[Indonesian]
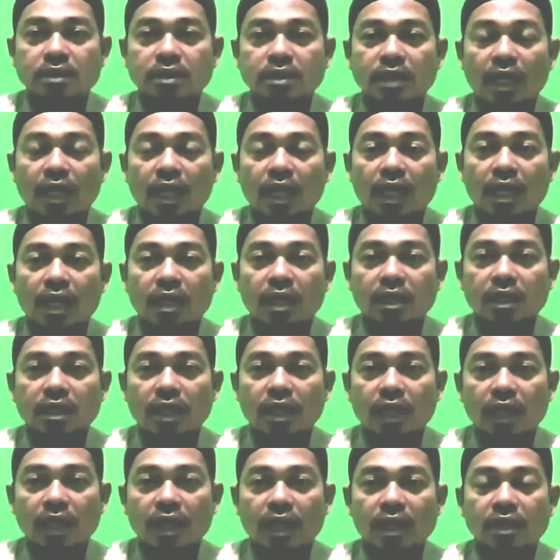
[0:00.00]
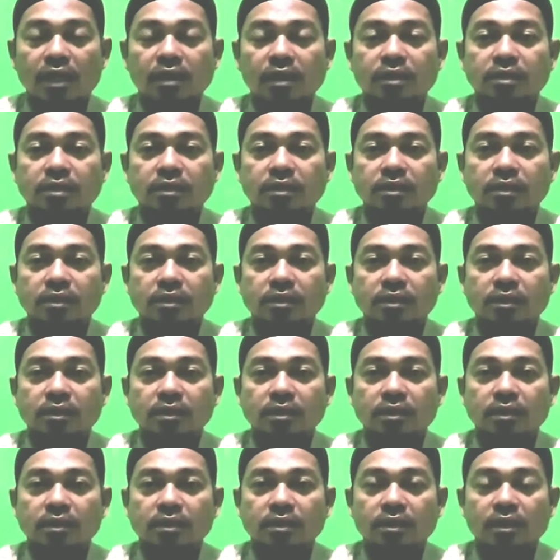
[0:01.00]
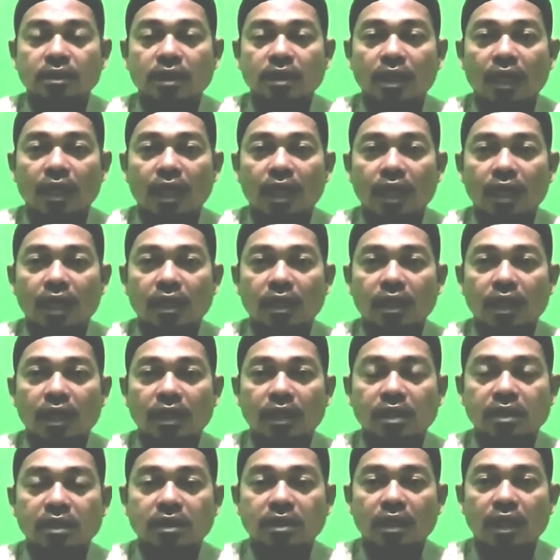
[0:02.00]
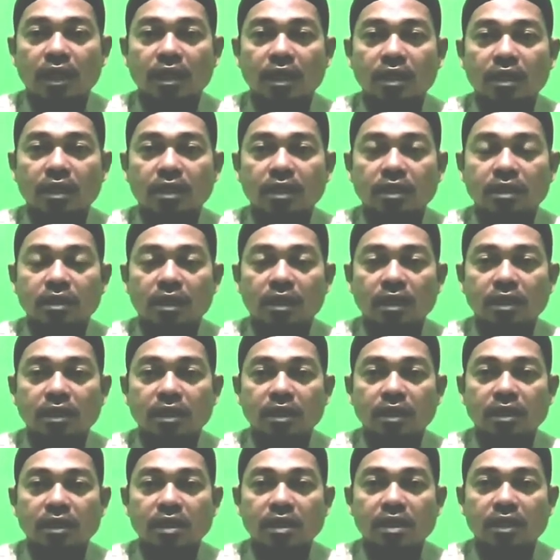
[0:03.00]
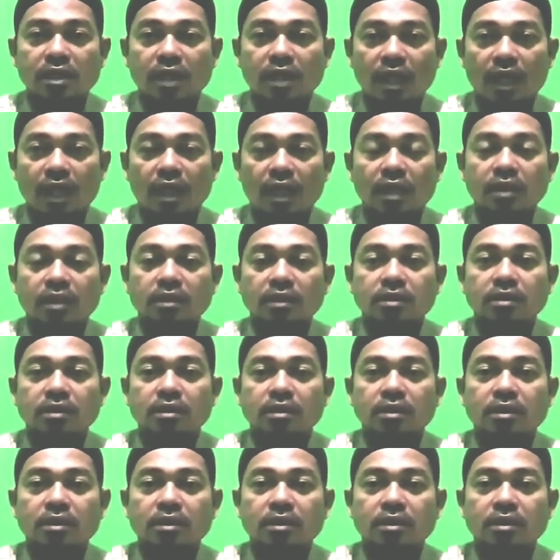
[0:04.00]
janganlah anak kita ketika